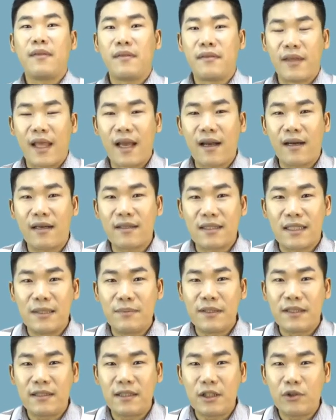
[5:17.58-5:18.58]
내가
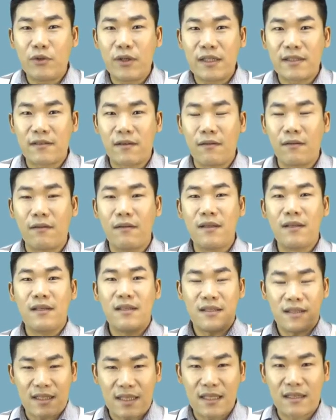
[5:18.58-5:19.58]
집을 쓰기 위해서
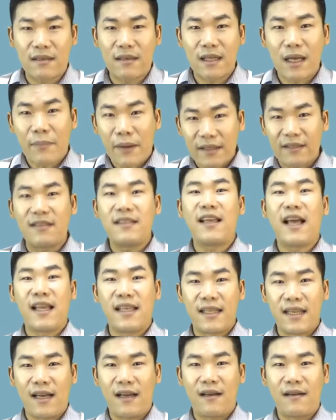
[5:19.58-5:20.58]
짓거나 받은 게
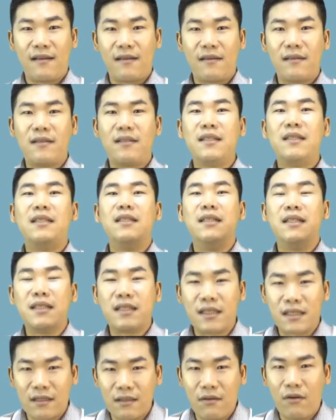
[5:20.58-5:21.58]
아니라
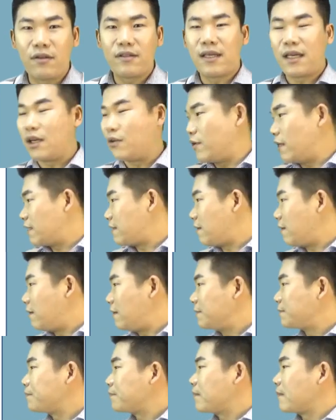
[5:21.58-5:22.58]
근로자를
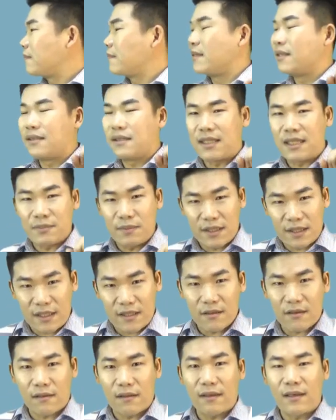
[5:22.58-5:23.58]
위해서 집을
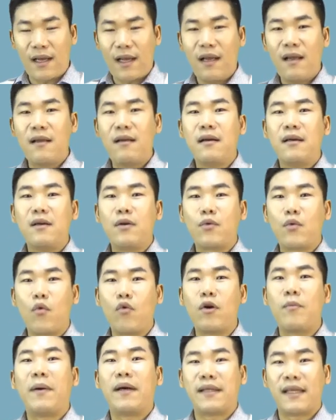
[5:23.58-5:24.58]
지었거나
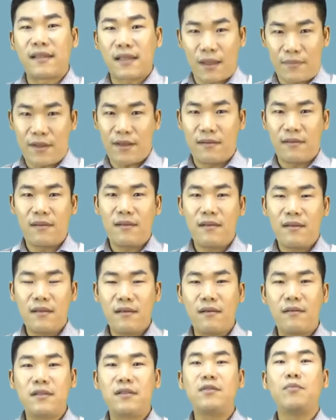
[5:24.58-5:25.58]
공급받았다면
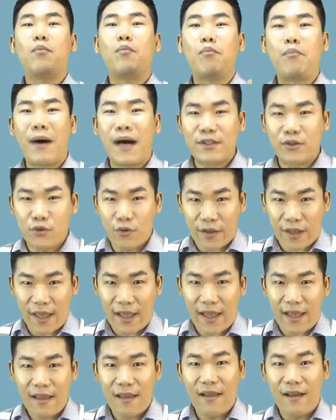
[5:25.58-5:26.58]
이거는
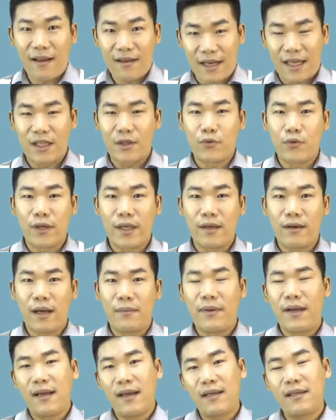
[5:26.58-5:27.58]
봐줄게 라는 거예요.
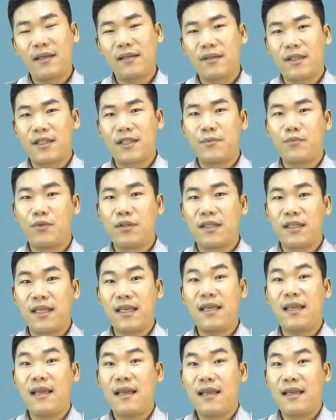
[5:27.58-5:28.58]
아마 해당되시는
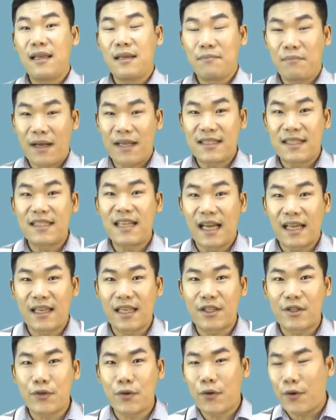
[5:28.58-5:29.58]
분들이 많지는
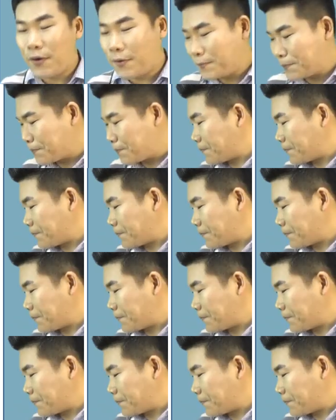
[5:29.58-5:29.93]
않겠죠.